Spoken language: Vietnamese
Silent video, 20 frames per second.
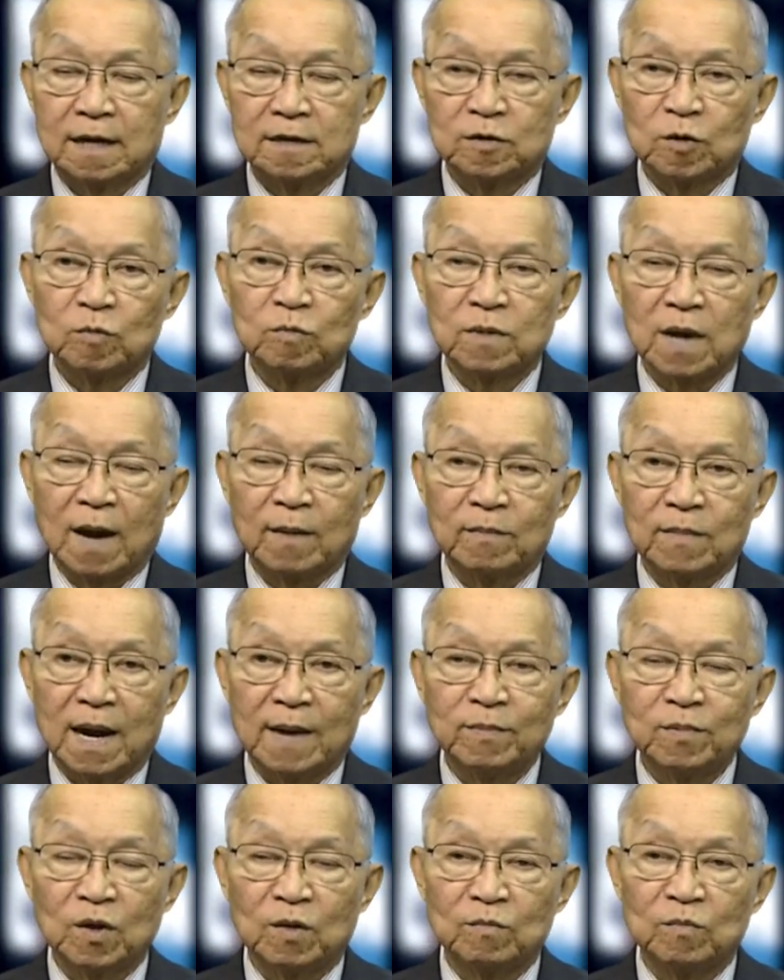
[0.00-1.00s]
Trung Cộng
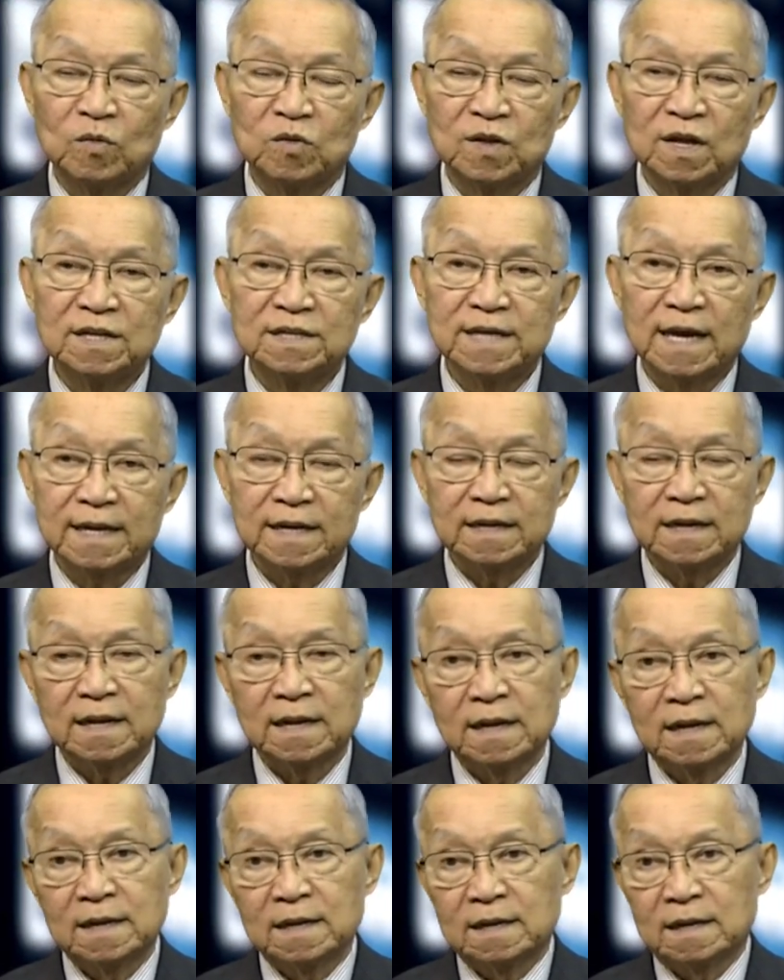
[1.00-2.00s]
áp dụng một chính sách
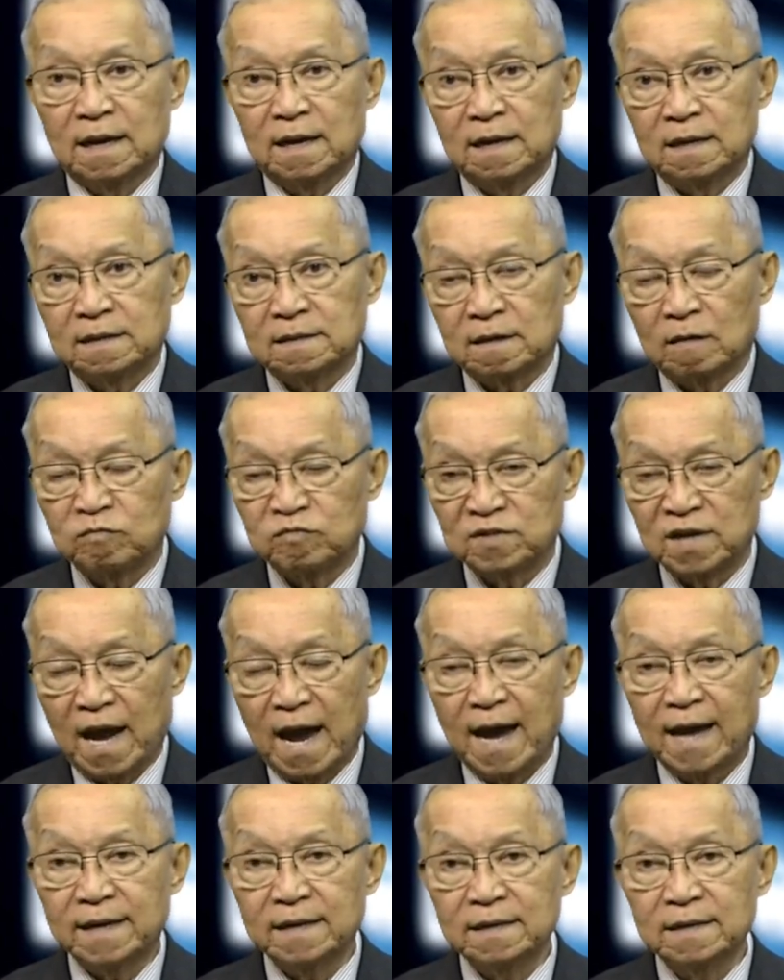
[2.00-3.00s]
cộng
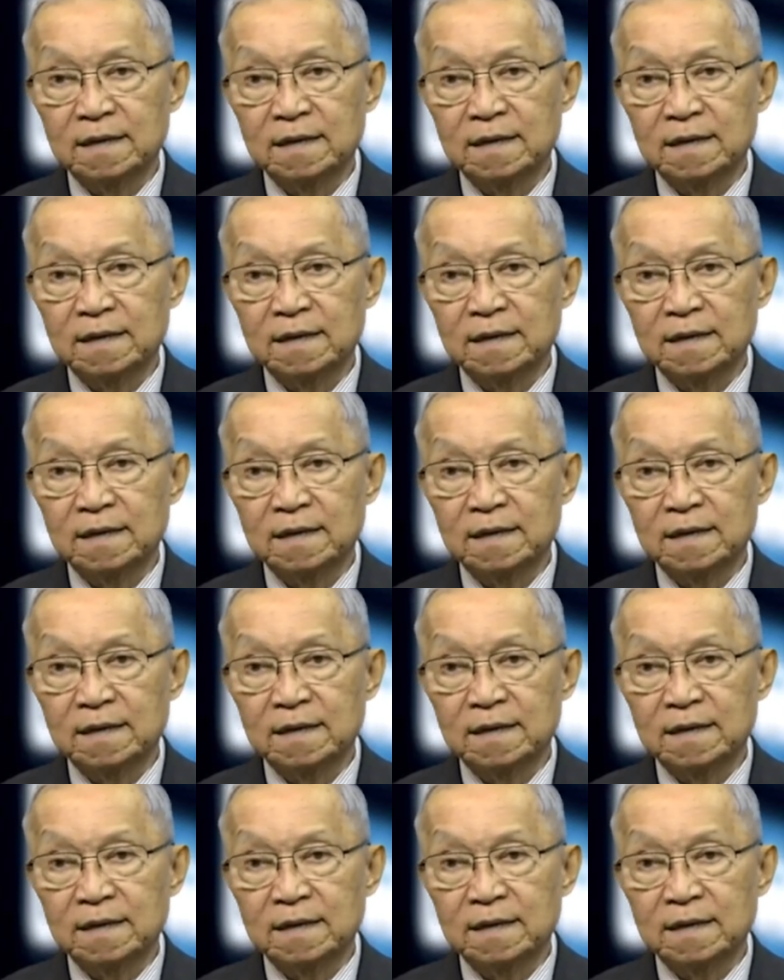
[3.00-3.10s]
sản